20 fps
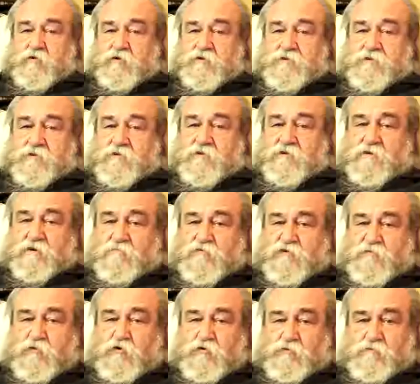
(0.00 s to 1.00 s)
politykę
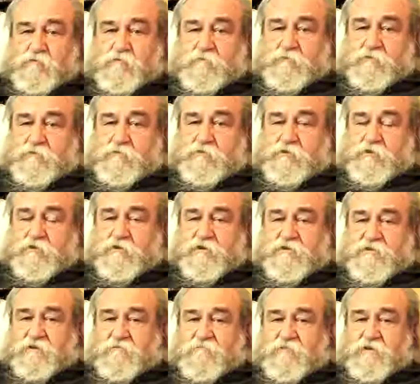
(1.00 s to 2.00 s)
Habsburgów. I to
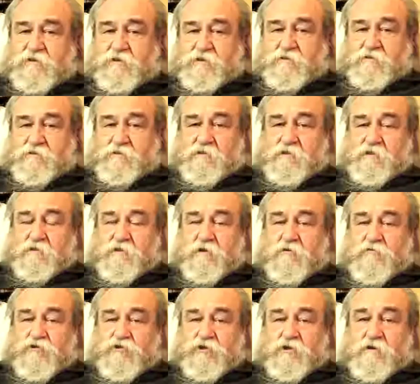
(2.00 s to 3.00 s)
jest ewidentne,
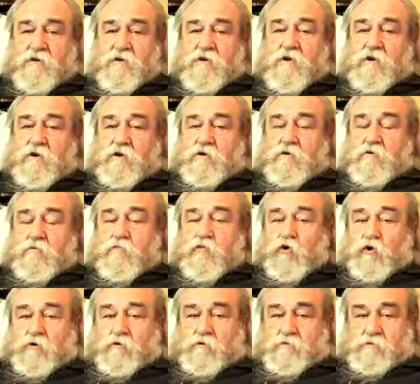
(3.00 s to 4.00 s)
dlatego że
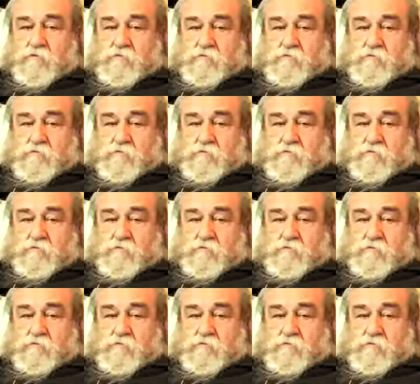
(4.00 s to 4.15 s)
po